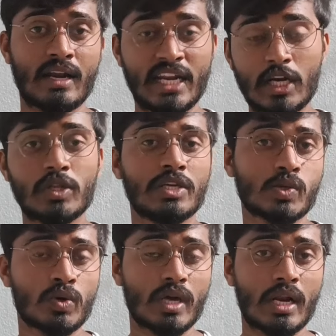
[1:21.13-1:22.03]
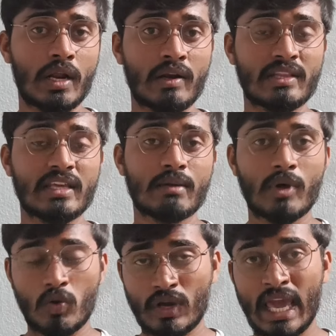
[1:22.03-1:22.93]
నీళ్లు తీసుకుంటానా అనేది
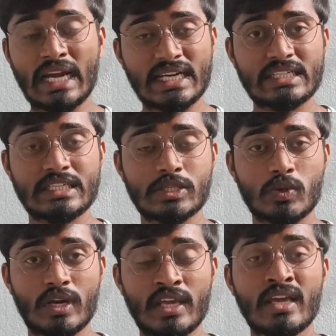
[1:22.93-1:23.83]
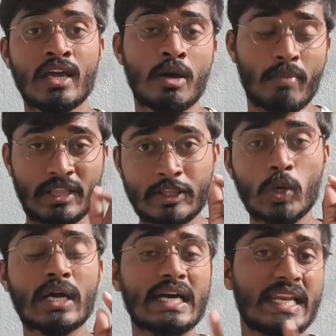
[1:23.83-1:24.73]
మనం క్యాల్కులేట్ చేసుకొని ప్రతి
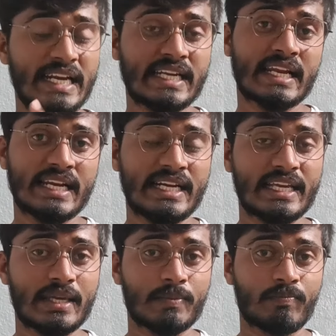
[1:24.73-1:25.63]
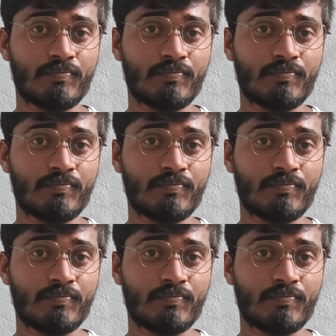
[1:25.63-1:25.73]
ఒక్క లీటర్ నీటికి